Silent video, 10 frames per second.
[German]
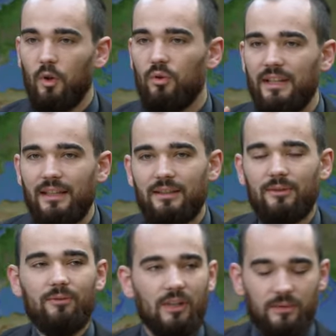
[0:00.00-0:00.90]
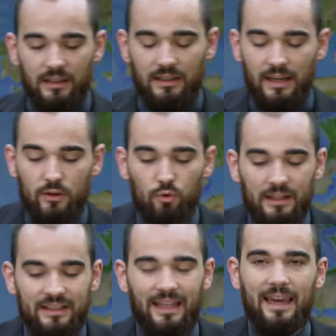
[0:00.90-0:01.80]
Und jetzt, was wir hier lesen
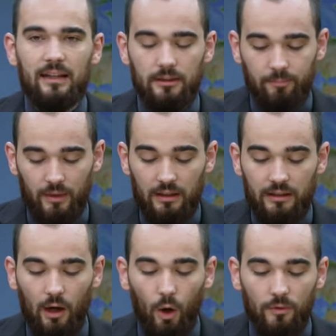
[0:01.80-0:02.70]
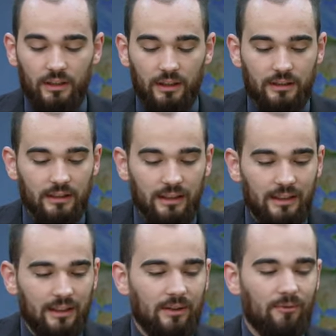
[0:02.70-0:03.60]
über diesen Engel, der auftritt,
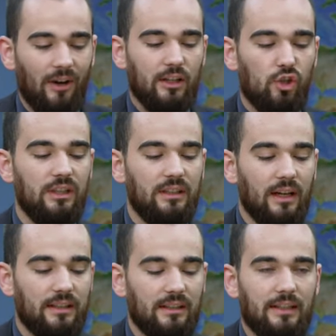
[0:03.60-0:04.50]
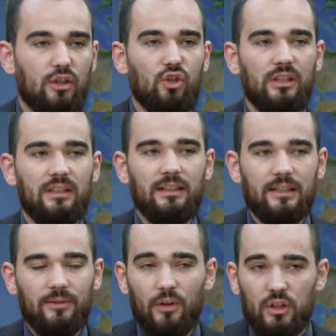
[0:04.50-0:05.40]
wann geschieht das? Das geschieht
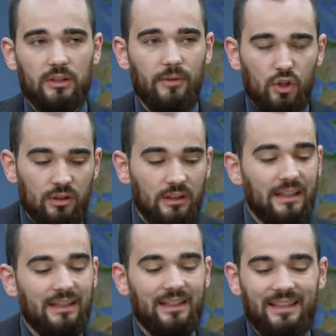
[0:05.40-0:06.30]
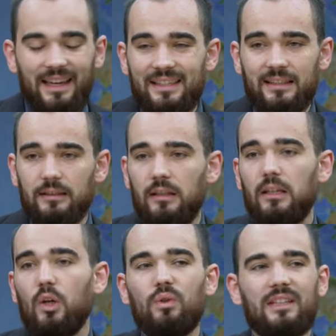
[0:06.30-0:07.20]
zwischen der sechsten
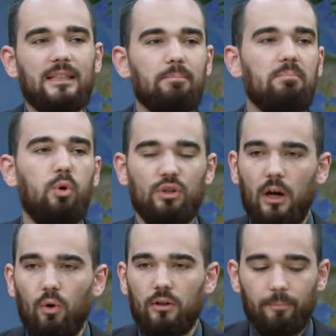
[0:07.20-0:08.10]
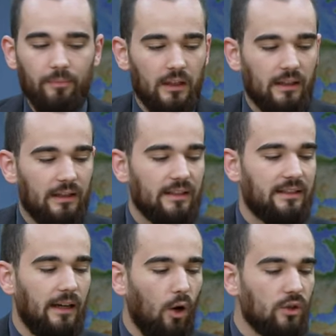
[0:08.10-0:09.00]
und der siebten Posaune. Das
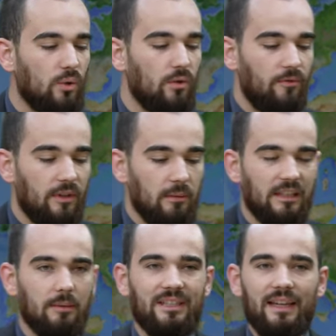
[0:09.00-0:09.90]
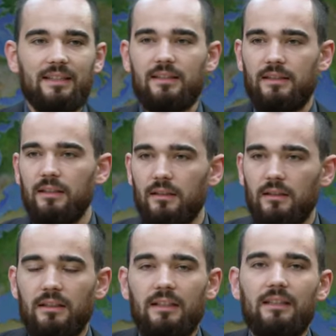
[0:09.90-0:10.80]
ist genauso wie mit dem sechsten
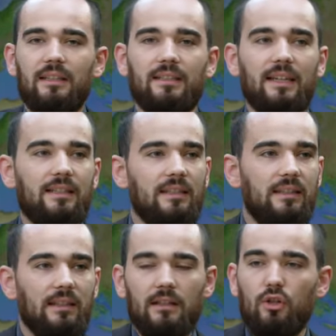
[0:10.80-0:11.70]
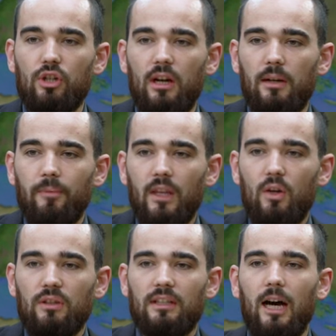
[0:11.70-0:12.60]
Siegel. Das sechste Siegel geschah,
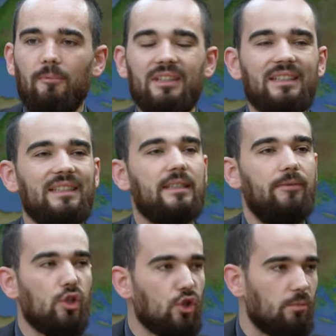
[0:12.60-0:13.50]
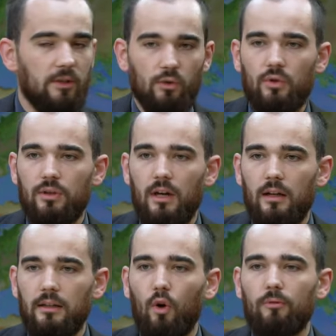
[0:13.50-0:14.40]
dann haben wir dieses Zwischenspiel
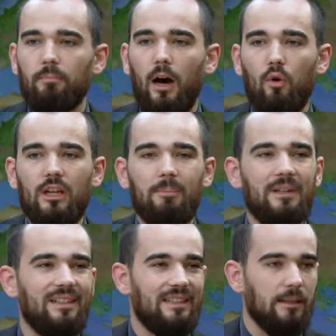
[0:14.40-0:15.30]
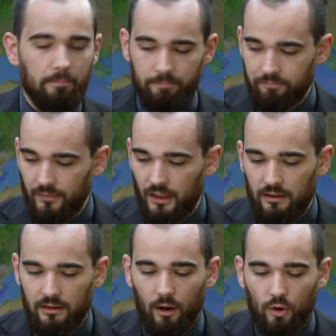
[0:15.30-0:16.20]
sozusagen in Offenbarung Kapitel 7.
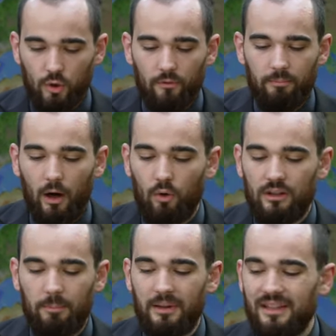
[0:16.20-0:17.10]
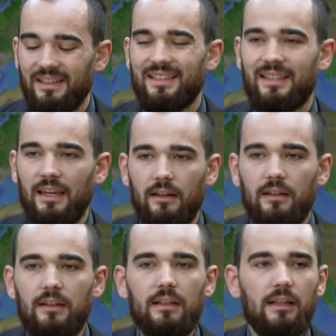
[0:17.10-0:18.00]
Genauso Offenbarung Kapitel
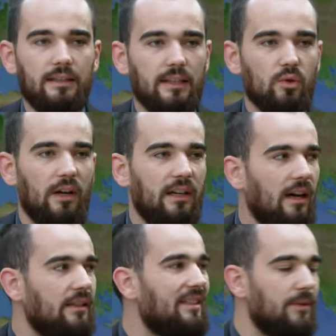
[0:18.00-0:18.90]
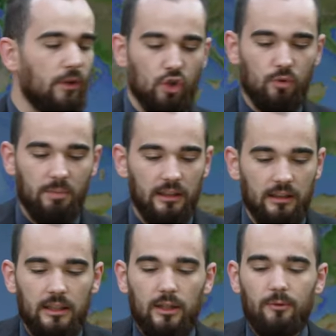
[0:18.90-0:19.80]
10 ist jetzt so eine Art
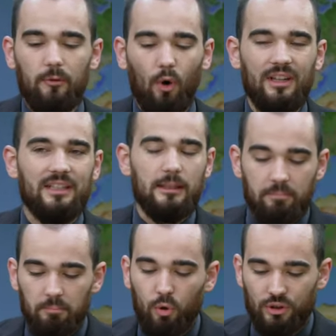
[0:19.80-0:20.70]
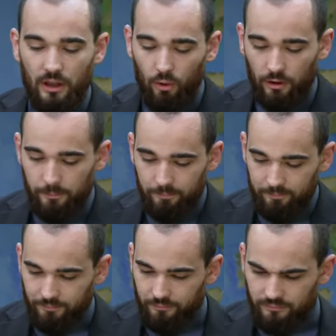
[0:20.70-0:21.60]
Zwischenspiel vor der siebten Posaune.
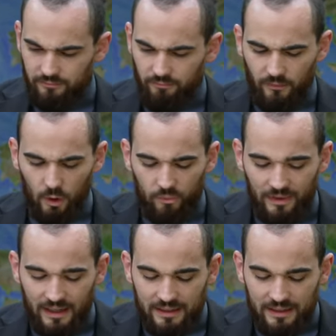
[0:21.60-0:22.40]
Und wir